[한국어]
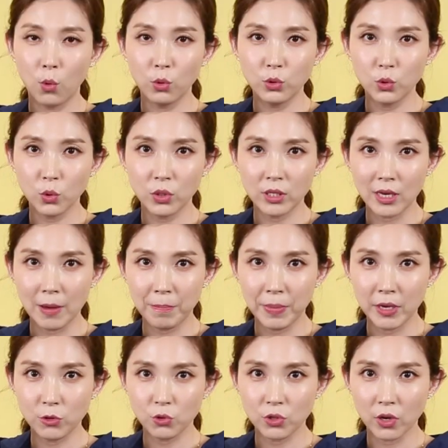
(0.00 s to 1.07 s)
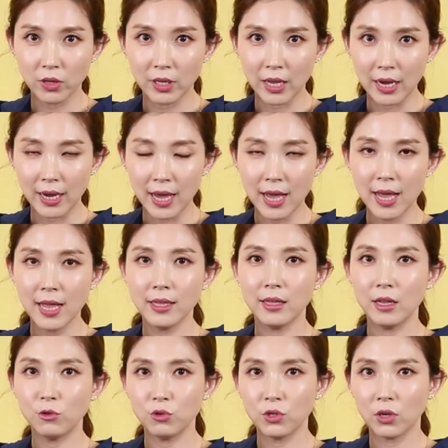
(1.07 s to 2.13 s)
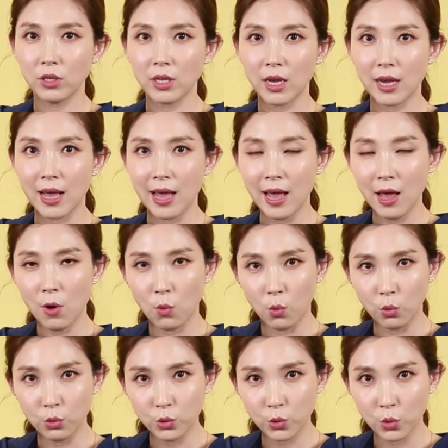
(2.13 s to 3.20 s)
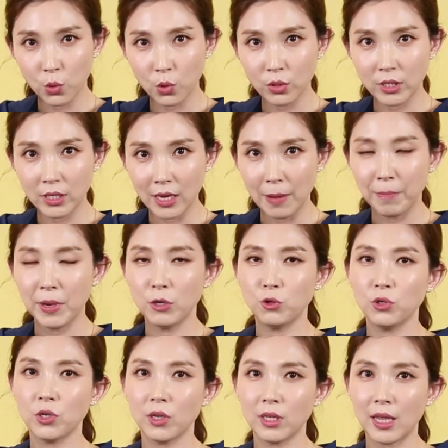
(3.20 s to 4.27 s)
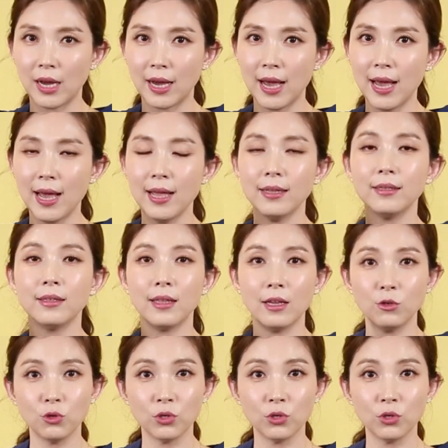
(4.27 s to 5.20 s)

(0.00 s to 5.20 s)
5초 지압해 주셨다가 떼 주셨다가 5초 지압해 주셨다가 떼